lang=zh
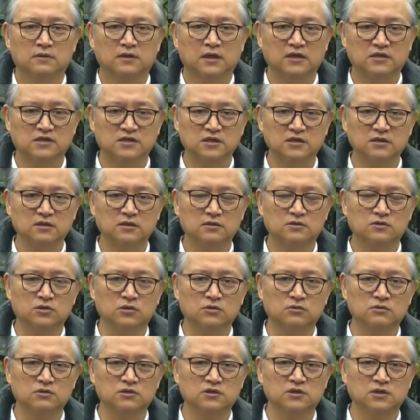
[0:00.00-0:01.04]
他经历
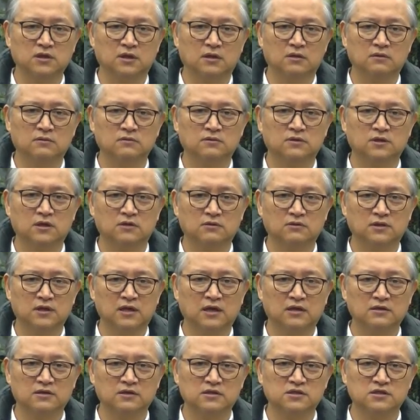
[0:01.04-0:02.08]
从小到
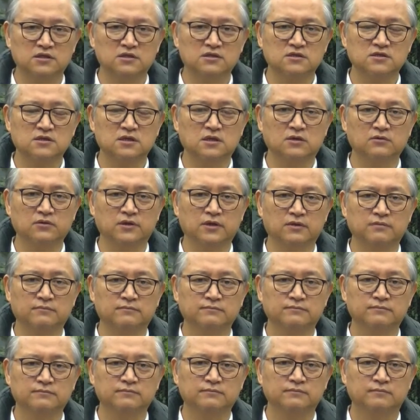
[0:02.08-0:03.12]
大的青少年，
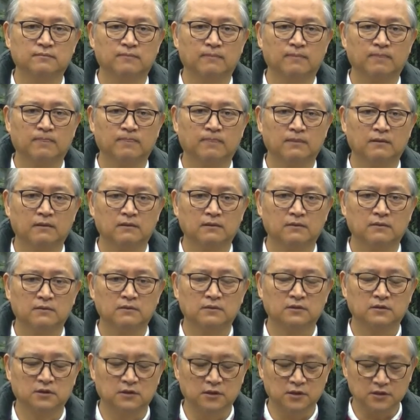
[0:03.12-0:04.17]

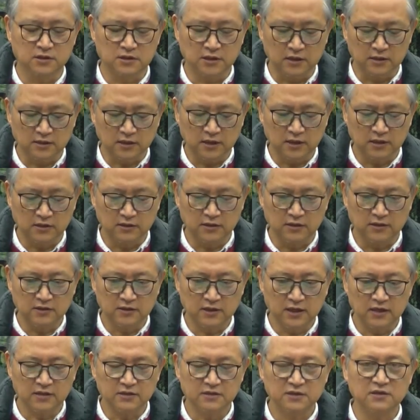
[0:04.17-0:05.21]
可以讲他可以
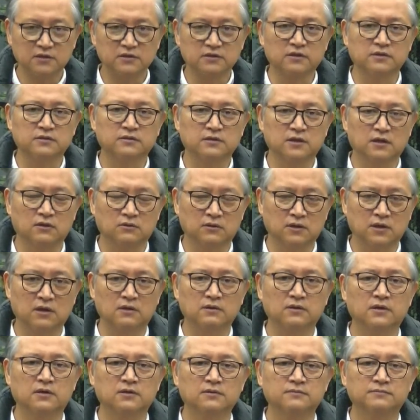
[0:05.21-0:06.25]
代替人祷
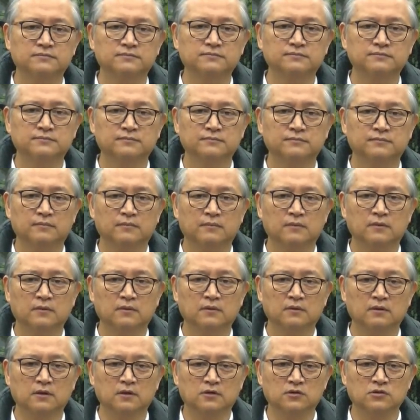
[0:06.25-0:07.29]
告了。
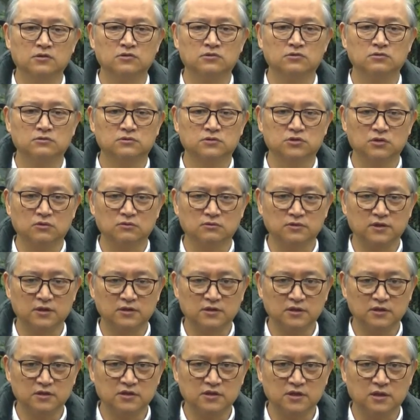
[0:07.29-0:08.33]
也就是说，从人
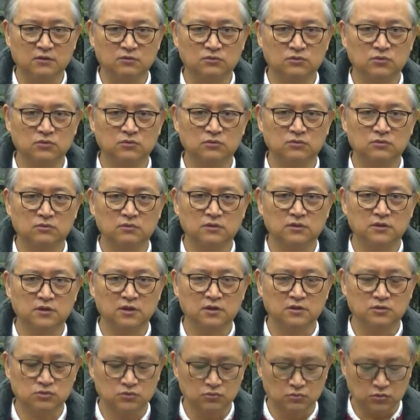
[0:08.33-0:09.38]
的角度，
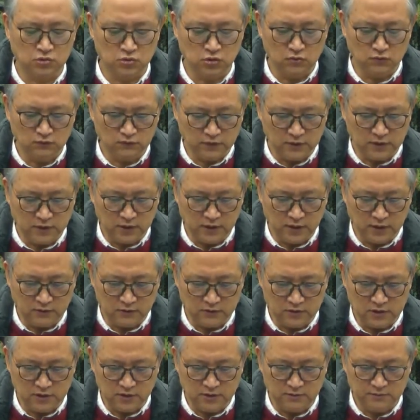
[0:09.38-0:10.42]
耶稣充分的了
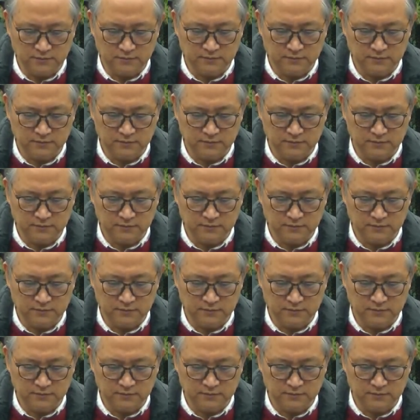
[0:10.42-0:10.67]
解，